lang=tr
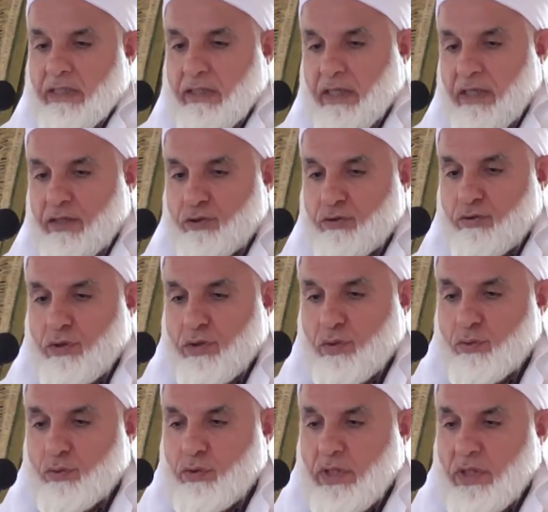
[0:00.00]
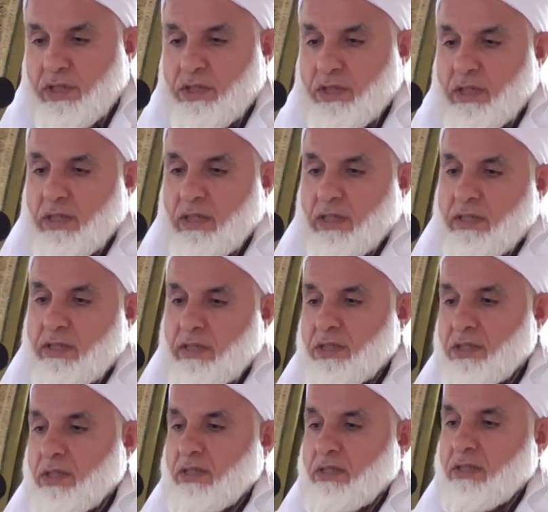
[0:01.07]
Daha sonra onu aşağıların
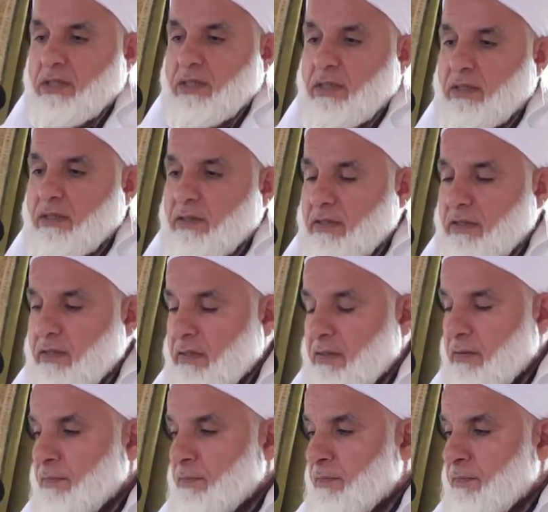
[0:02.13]
aşağısına indirdik.